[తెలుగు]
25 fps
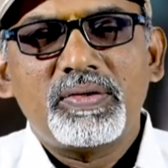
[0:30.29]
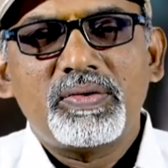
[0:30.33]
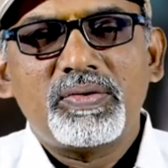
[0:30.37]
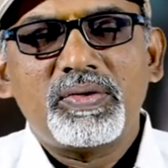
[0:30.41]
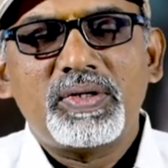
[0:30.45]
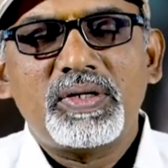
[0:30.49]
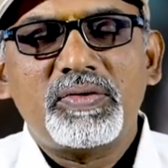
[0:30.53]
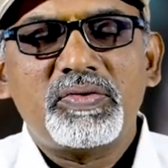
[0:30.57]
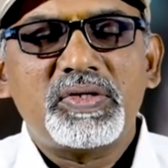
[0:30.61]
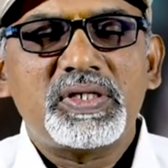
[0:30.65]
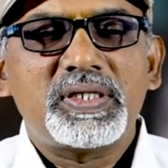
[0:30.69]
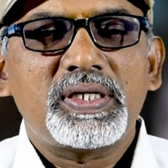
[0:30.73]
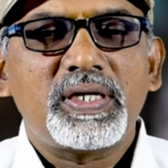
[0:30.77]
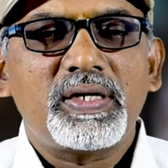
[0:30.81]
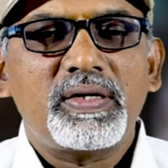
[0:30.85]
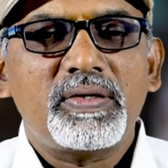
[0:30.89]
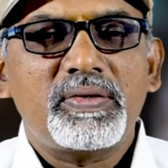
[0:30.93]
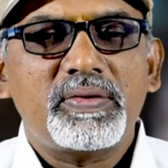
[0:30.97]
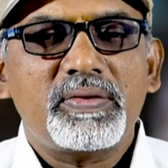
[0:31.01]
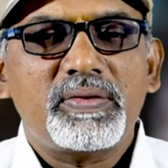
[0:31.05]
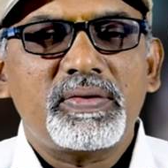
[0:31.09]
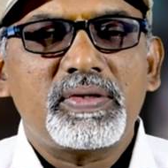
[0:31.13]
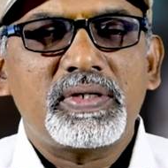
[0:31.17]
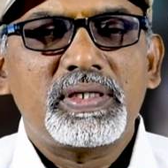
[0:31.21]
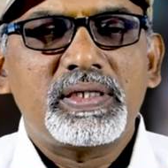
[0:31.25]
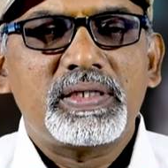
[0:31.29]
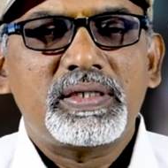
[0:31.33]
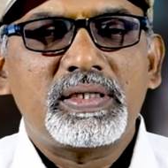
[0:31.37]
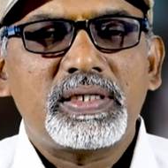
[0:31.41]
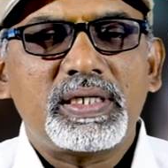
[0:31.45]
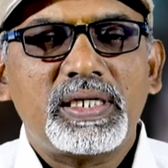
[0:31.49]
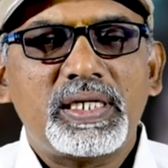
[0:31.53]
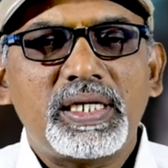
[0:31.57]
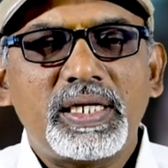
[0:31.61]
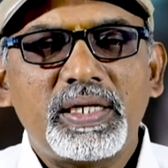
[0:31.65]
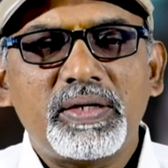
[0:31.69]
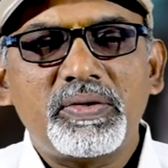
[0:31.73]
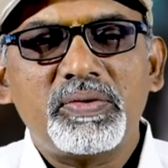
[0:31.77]
కొన్ని విషయాలు
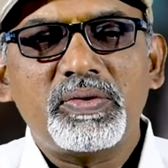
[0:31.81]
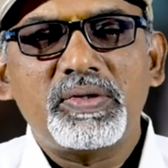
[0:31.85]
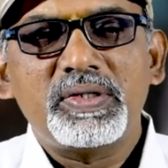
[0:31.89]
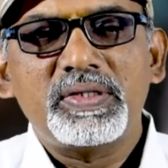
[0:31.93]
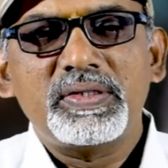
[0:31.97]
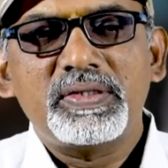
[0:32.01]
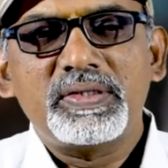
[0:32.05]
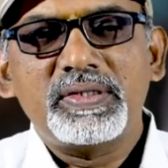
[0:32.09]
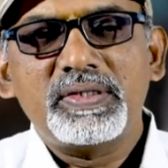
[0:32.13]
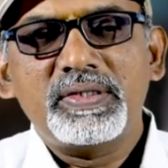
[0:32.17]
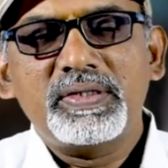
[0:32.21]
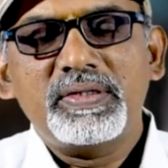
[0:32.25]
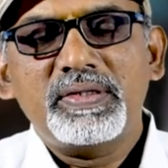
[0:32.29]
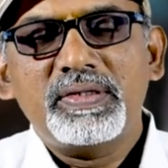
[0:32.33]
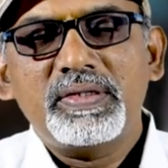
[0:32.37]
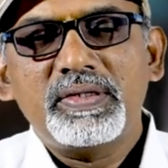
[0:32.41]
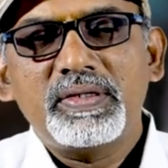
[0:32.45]
కెరీర్ గురించి